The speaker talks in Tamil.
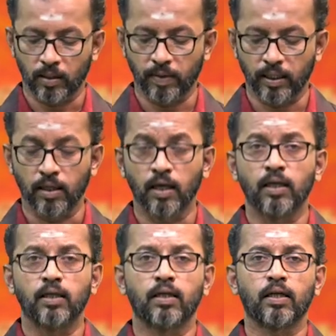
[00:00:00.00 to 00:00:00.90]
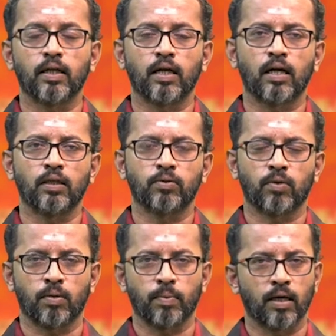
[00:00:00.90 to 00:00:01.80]
இவை இன்றைய நாள்
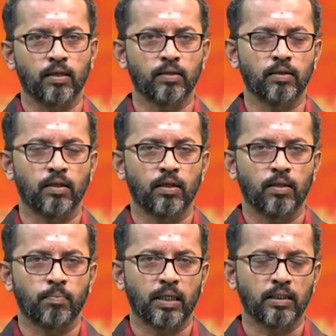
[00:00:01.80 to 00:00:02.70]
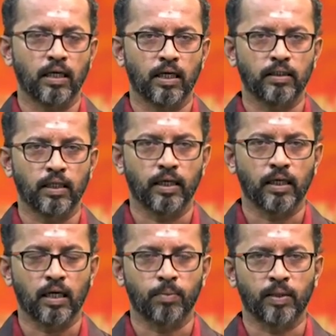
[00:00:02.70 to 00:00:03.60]
தொடர்பாக பஞ்சாங்கத்திலே
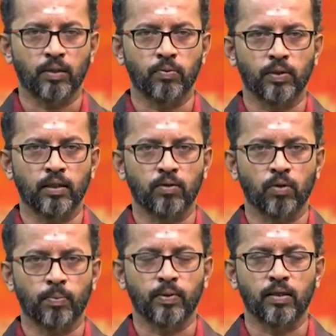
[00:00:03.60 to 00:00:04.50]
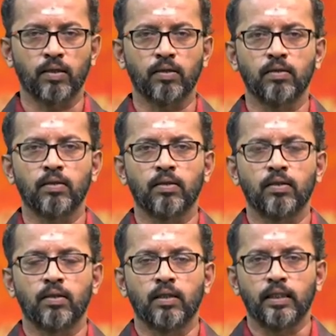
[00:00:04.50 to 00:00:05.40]
காணப்படக்கூடிய குறிப்புகள்
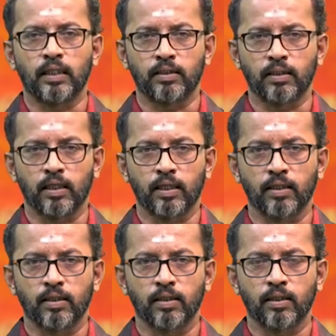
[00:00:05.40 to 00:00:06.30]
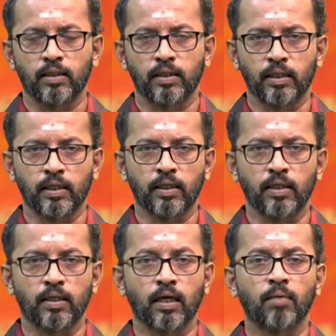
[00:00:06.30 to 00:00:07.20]
நிகழ்ச்சியிலே இனி
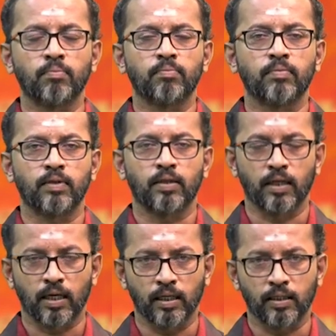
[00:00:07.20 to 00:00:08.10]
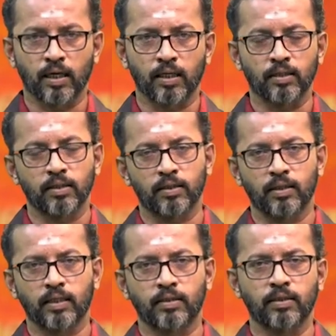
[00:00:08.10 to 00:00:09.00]
நாம் இன்றைய நாளுக்கான
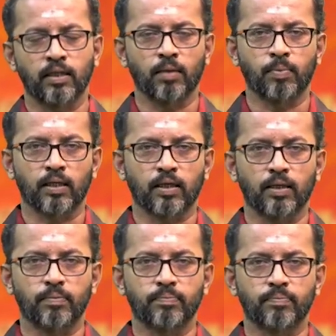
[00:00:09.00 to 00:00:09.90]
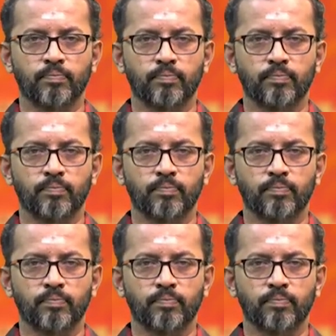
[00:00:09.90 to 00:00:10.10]
நற்சிந்தனை பார்க்கலாம்